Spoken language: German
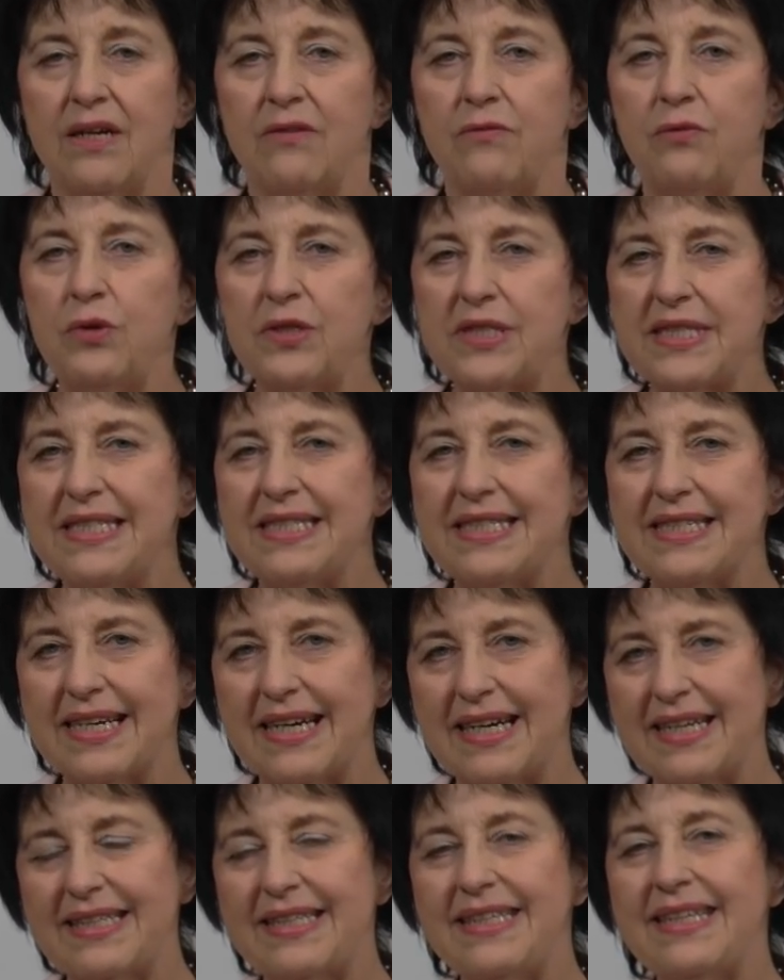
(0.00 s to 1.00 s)

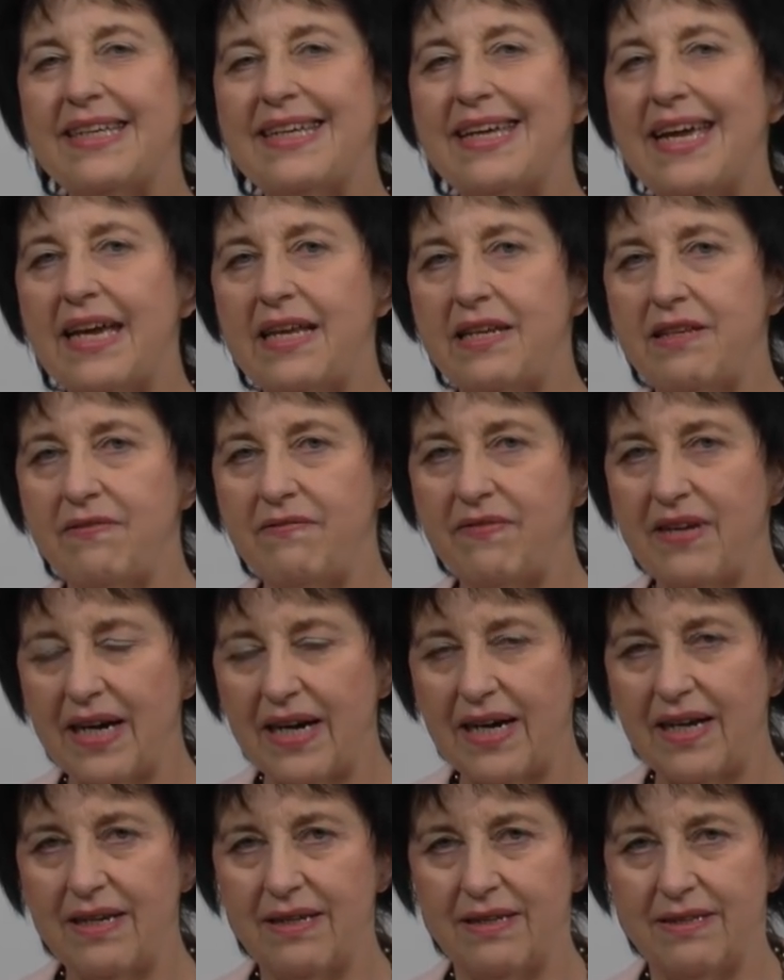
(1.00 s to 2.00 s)
Wüstenzeiten kennen
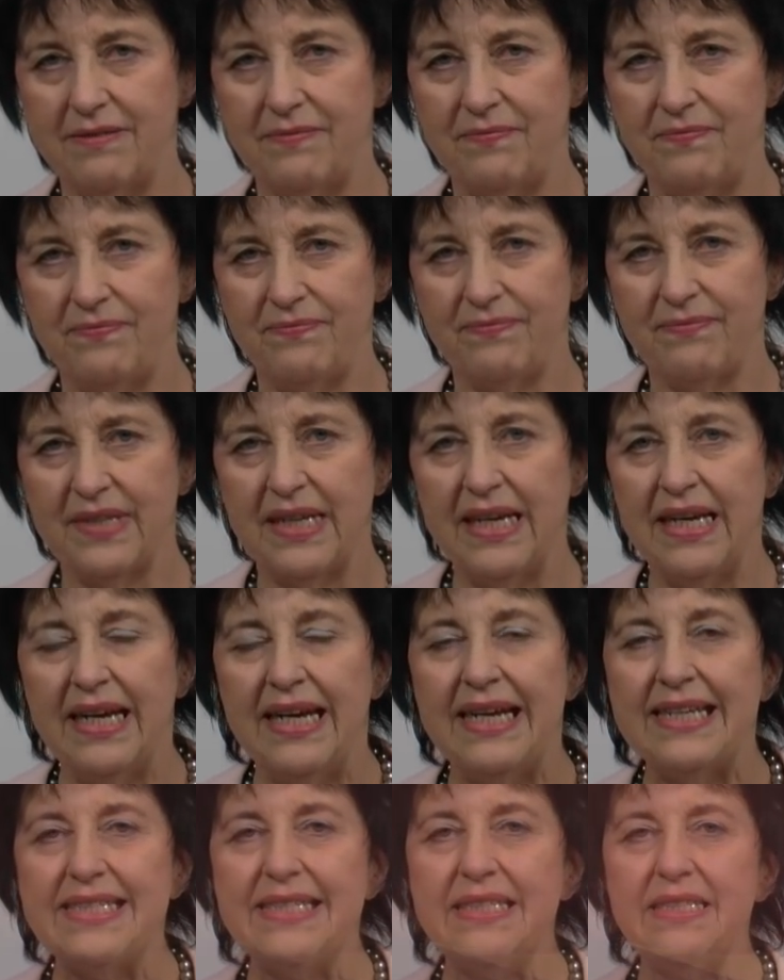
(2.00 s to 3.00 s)
wir alle.
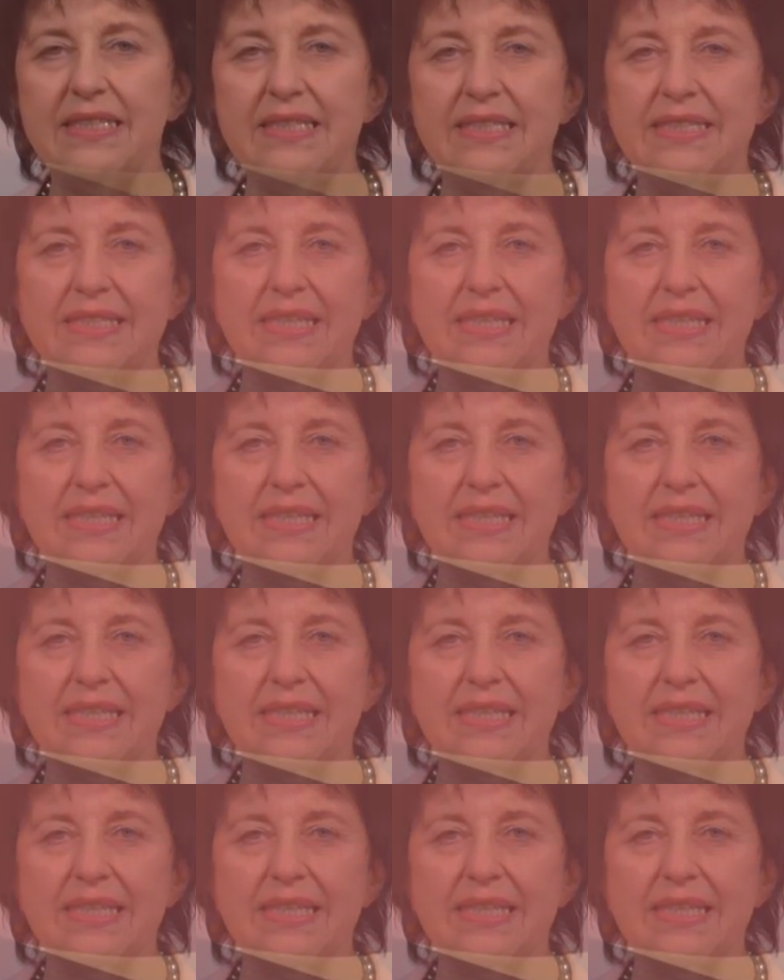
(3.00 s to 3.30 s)
Es sind die